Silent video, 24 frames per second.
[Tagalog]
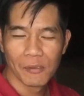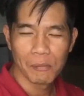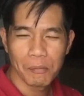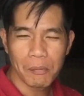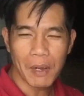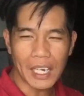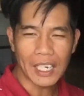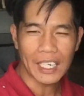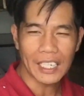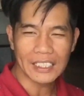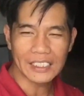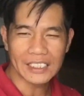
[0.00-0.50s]

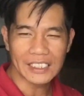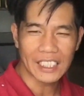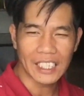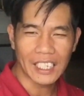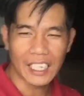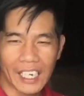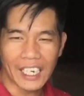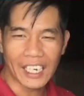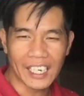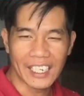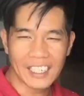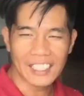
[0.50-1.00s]
pag kasi
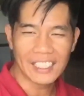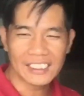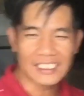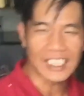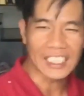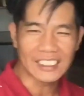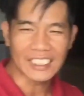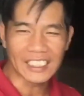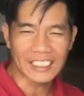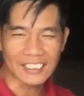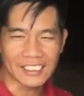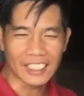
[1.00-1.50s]

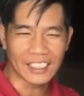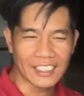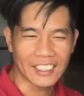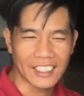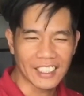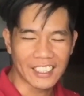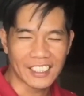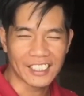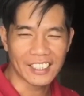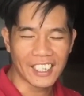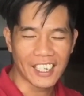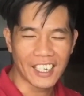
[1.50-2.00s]
nasasaktan
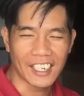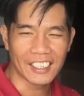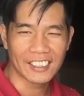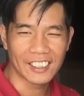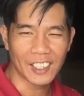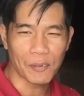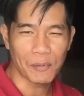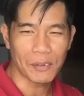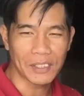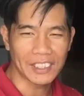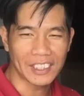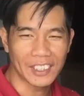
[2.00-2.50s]
ka na
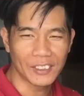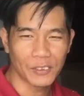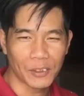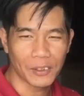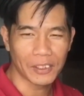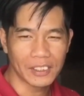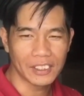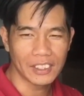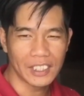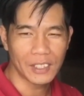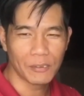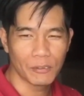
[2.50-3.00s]
dapat mo,
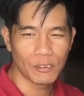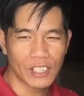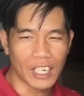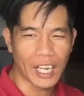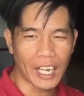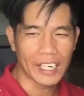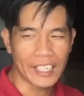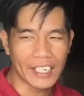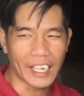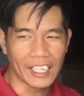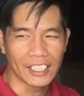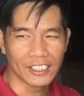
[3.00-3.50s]
hindi mo
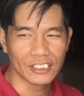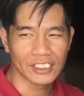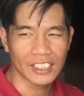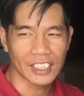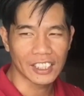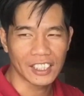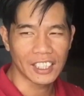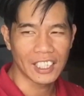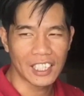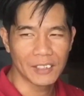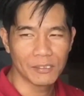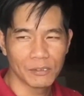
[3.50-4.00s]
nakayaan yung
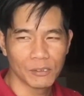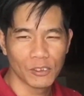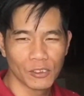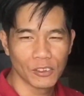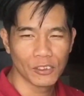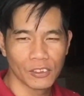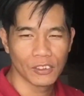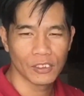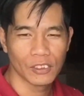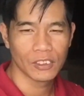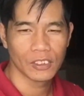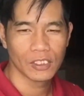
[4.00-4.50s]
sarili mo.
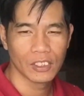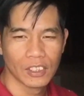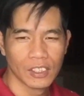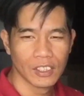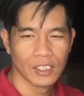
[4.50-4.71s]
Eh,